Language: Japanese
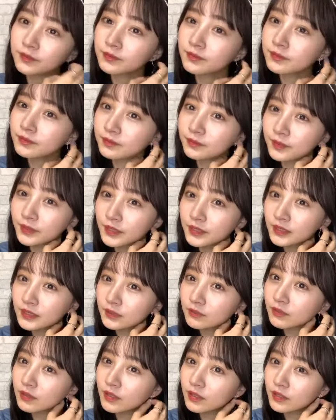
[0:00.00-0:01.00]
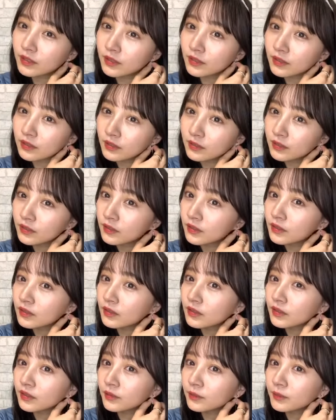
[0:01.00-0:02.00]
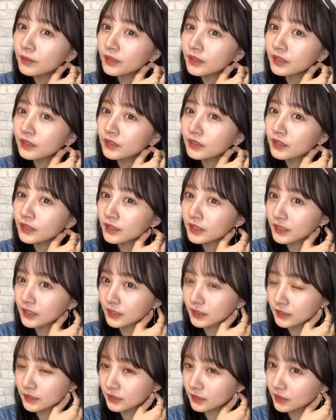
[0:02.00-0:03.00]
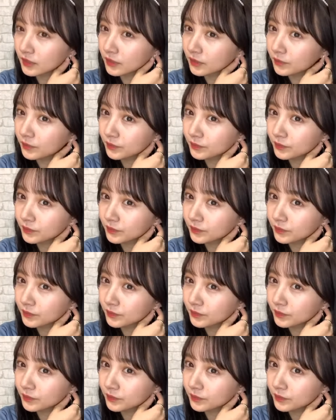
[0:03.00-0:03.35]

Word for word: うんピアスはまだ開けないですね